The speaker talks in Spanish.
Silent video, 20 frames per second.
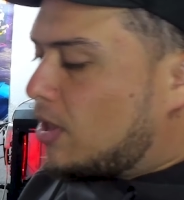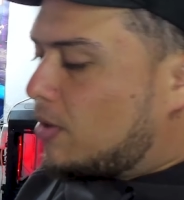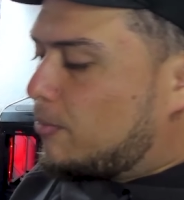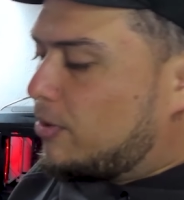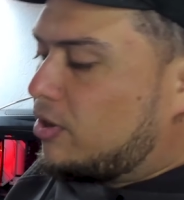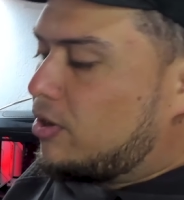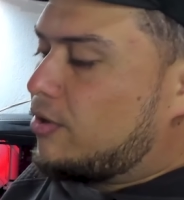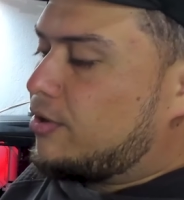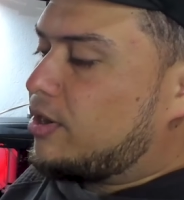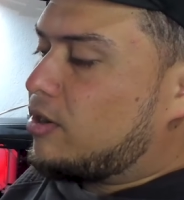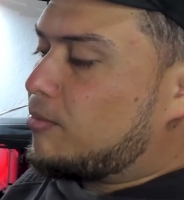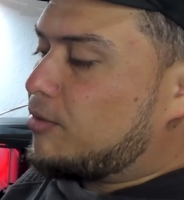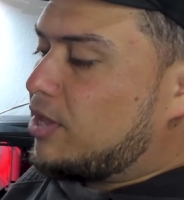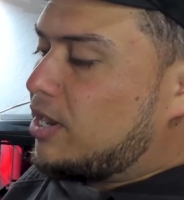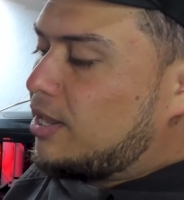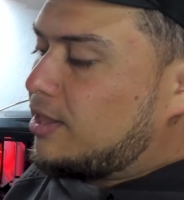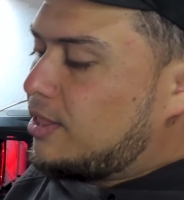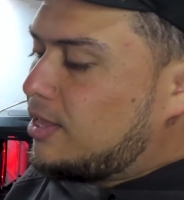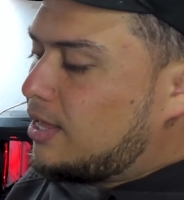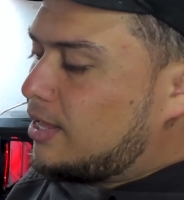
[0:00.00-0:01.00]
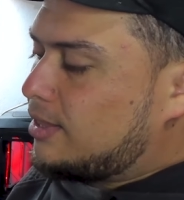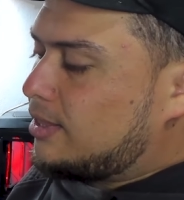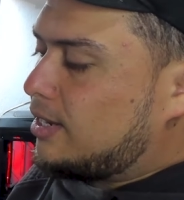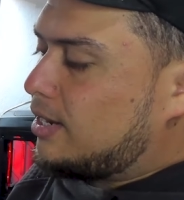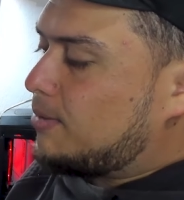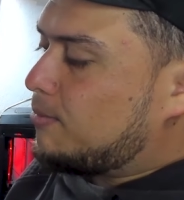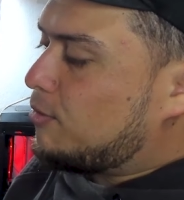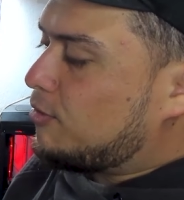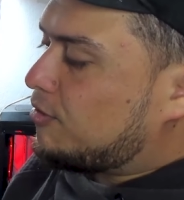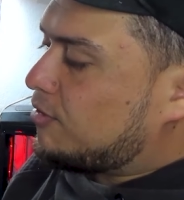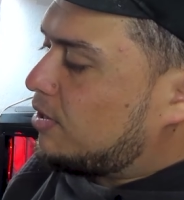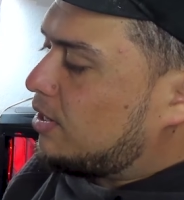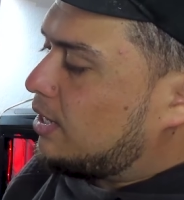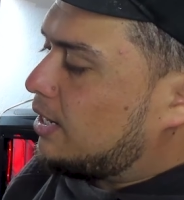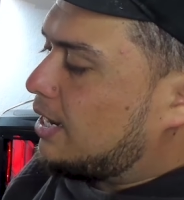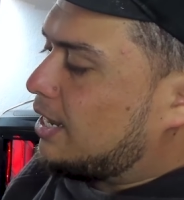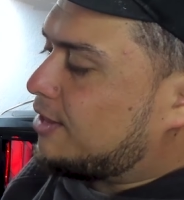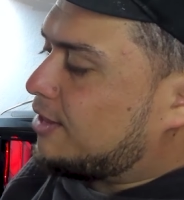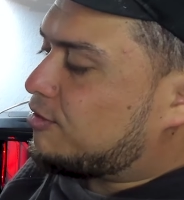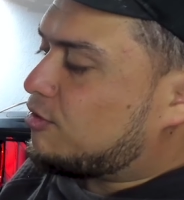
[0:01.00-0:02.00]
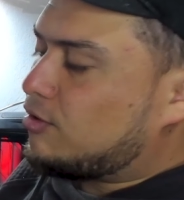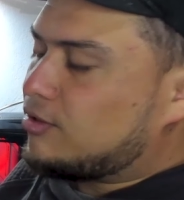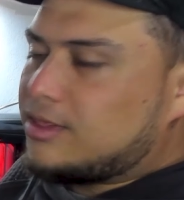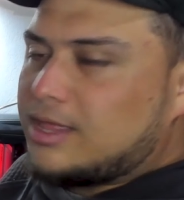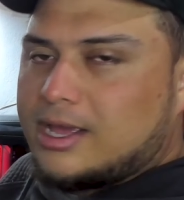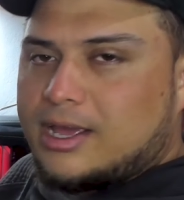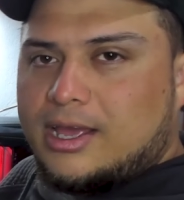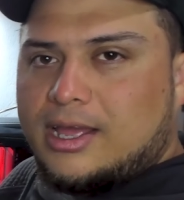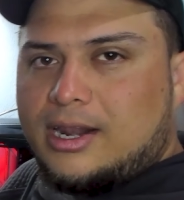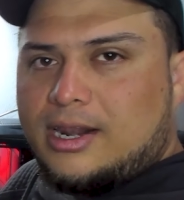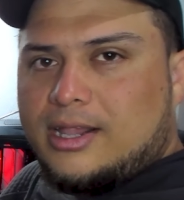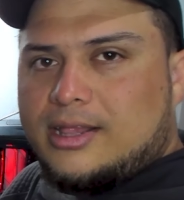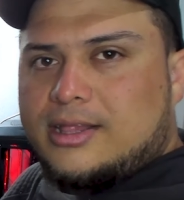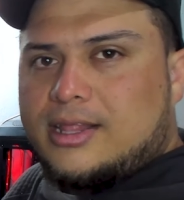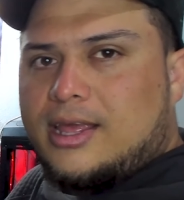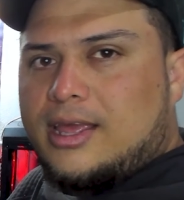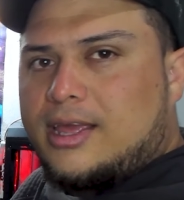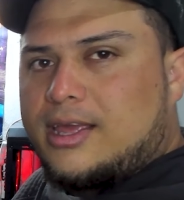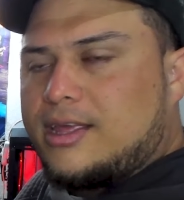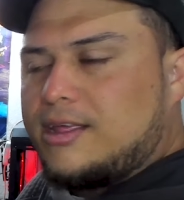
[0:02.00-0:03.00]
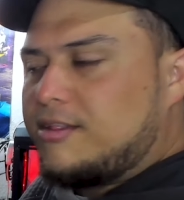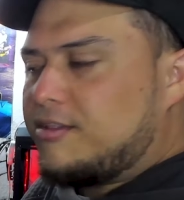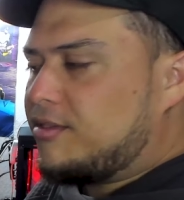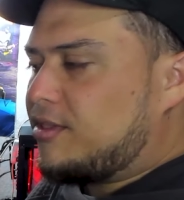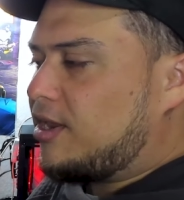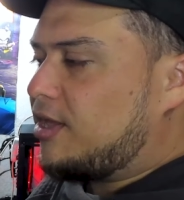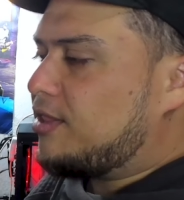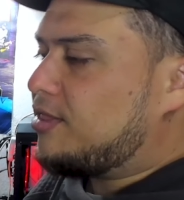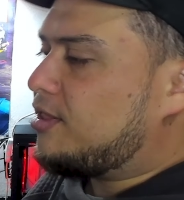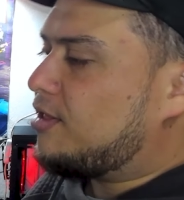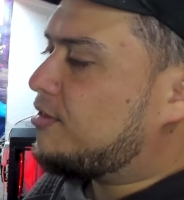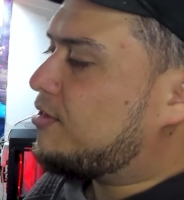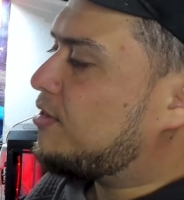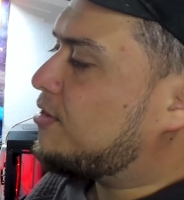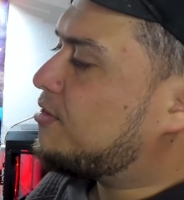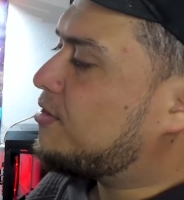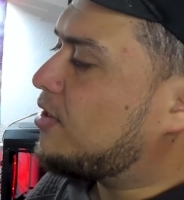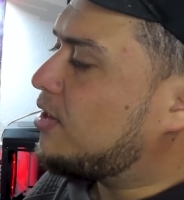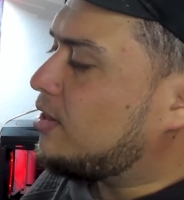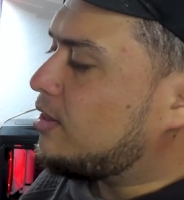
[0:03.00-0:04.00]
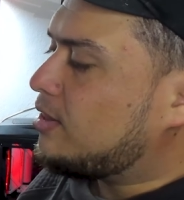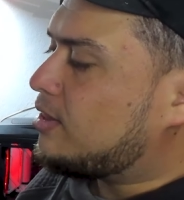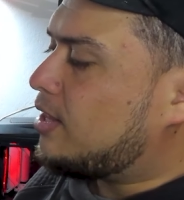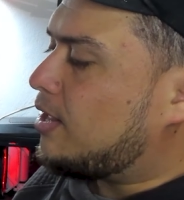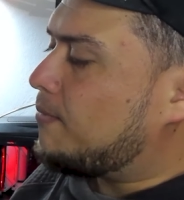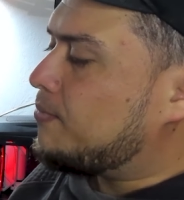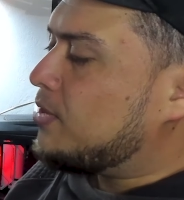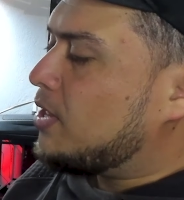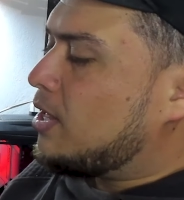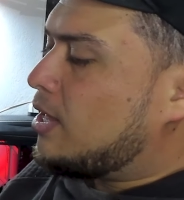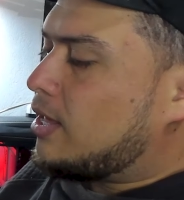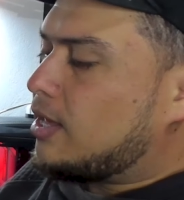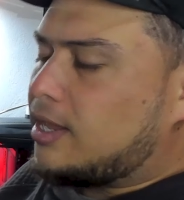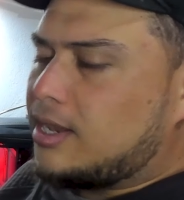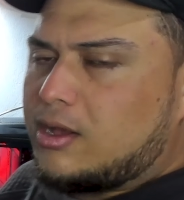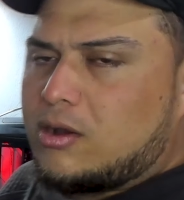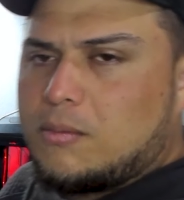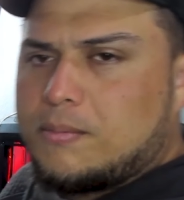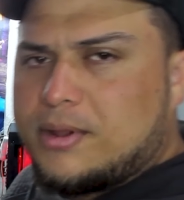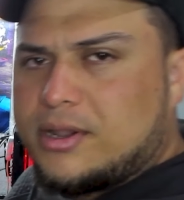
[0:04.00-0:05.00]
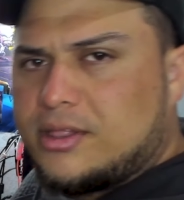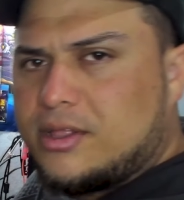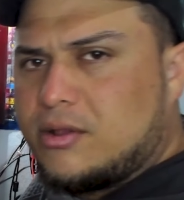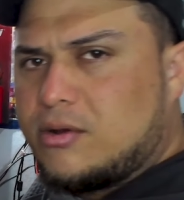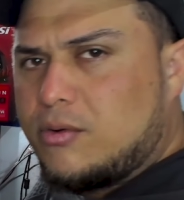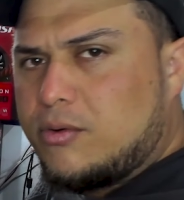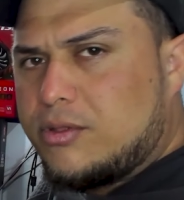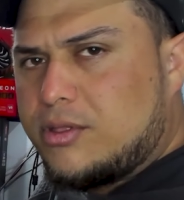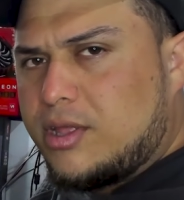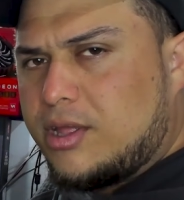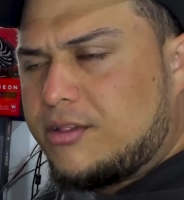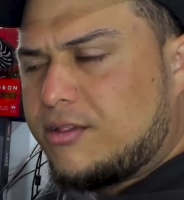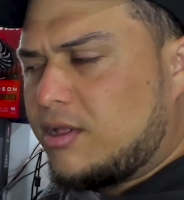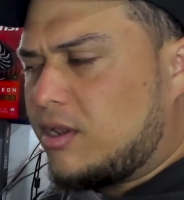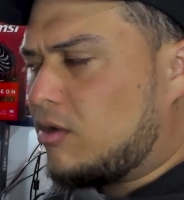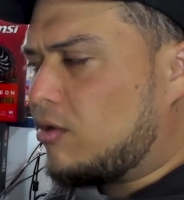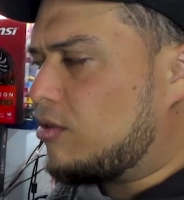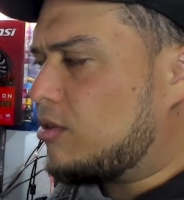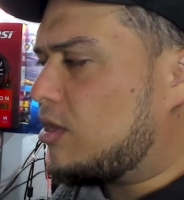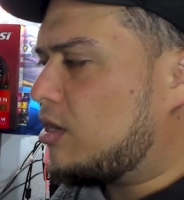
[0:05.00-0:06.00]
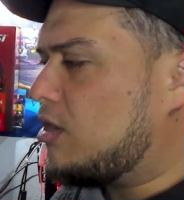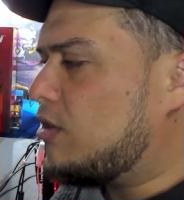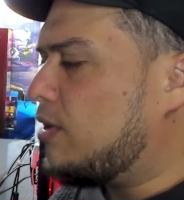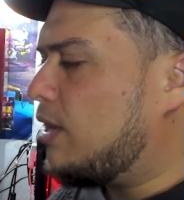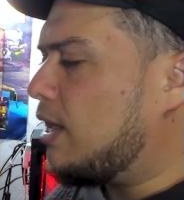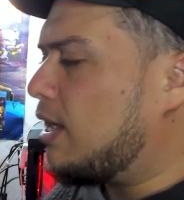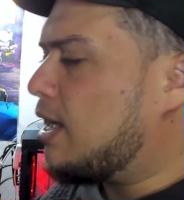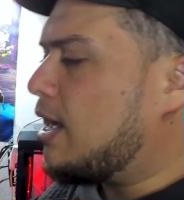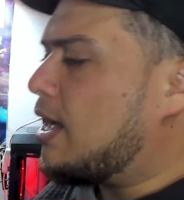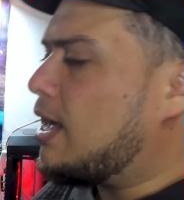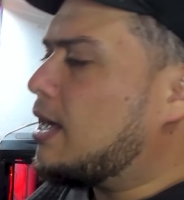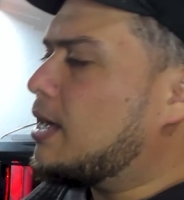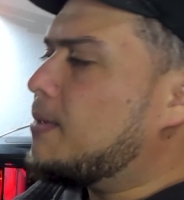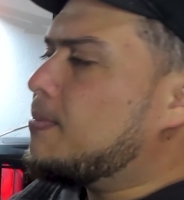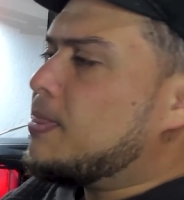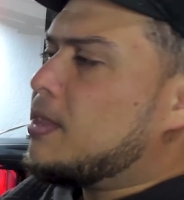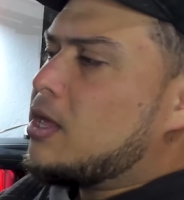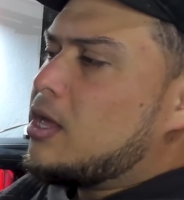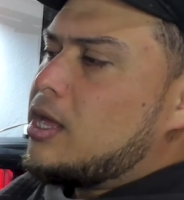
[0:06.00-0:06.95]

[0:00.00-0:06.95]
Bueno, ahora como ya les dije, tenemos eh, la Zotac RTX 3060. Quería compartir con ustedes el contenido de la caja.